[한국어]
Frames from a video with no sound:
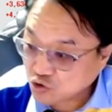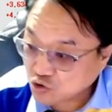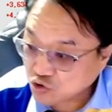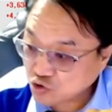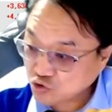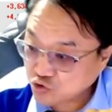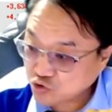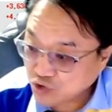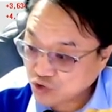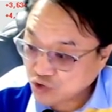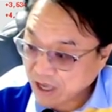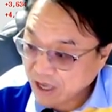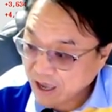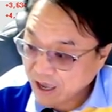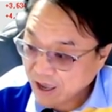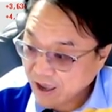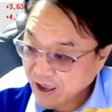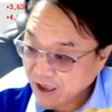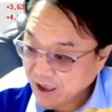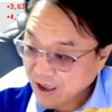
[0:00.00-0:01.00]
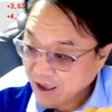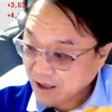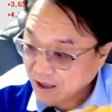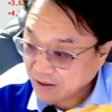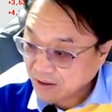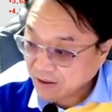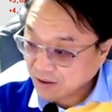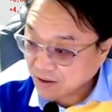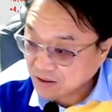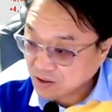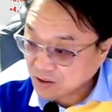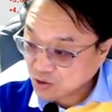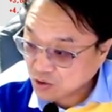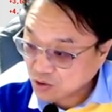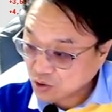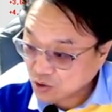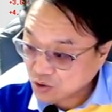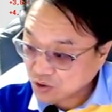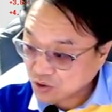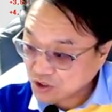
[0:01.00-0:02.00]
자, 추후에
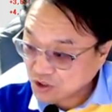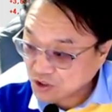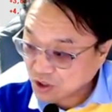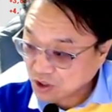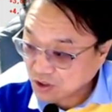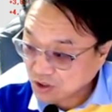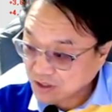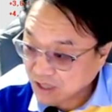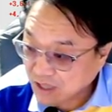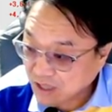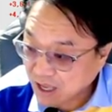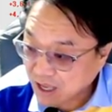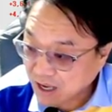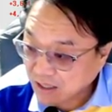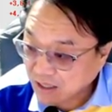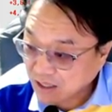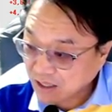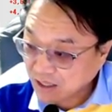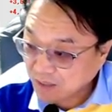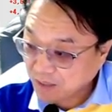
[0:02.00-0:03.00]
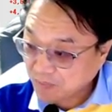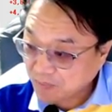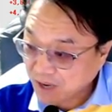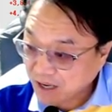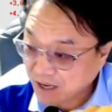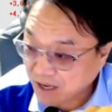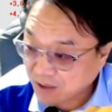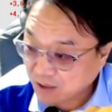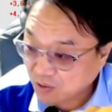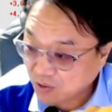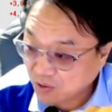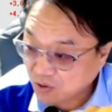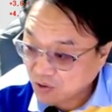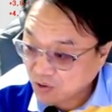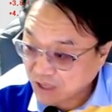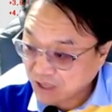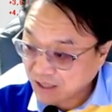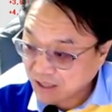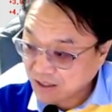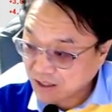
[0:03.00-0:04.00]
여기서 조정을 적당하니
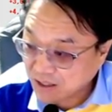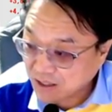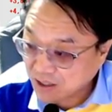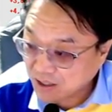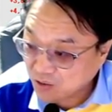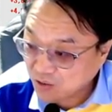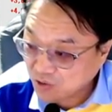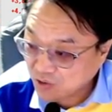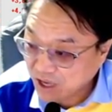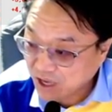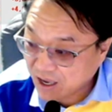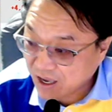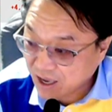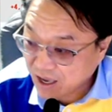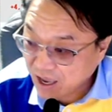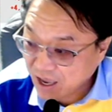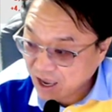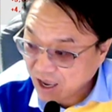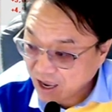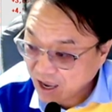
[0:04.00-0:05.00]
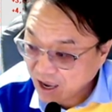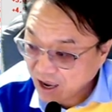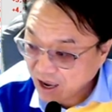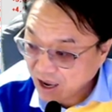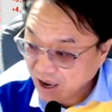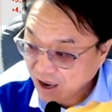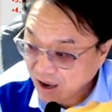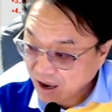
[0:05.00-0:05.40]
받고 난 이후에